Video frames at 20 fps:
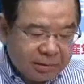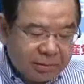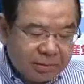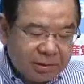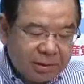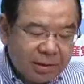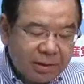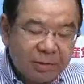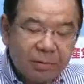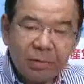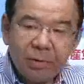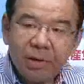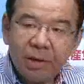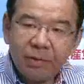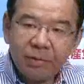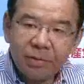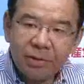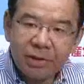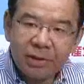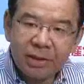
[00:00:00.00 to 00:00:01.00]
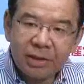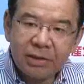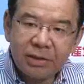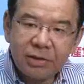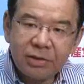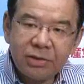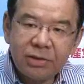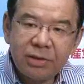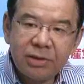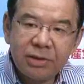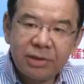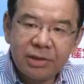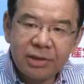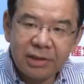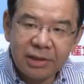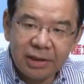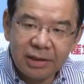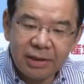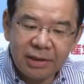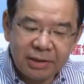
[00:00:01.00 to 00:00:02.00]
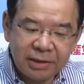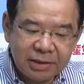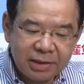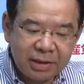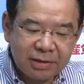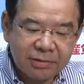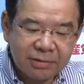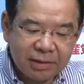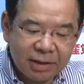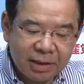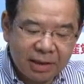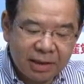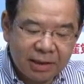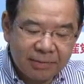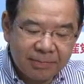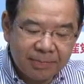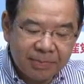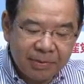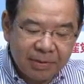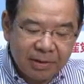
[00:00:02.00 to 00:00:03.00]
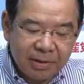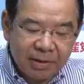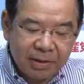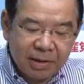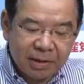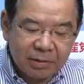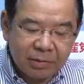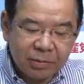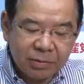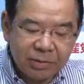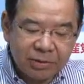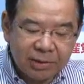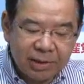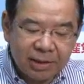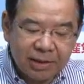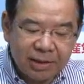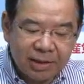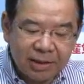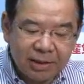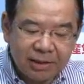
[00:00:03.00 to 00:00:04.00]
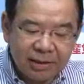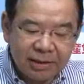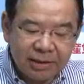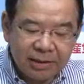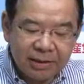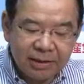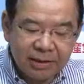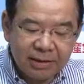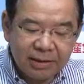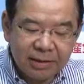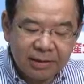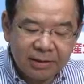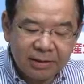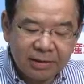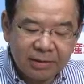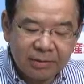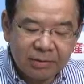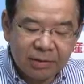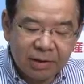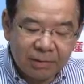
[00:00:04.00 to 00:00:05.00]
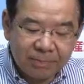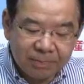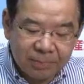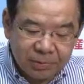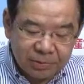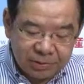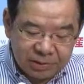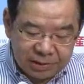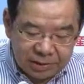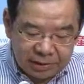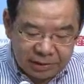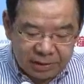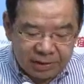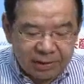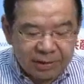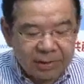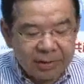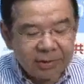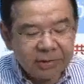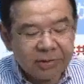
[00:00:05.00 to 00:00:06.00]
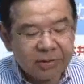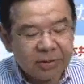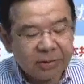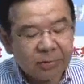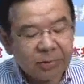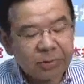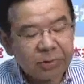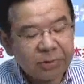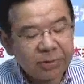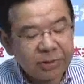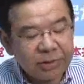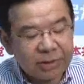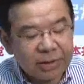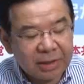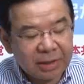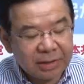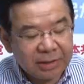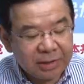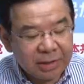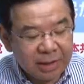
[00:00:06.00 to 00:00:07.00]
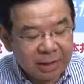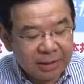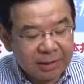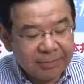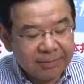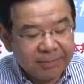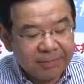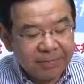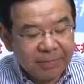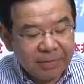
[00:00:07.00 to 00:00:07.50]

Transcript: それで、これはあの7月11日に政府が統一見解を発表し、それに基づいてですね、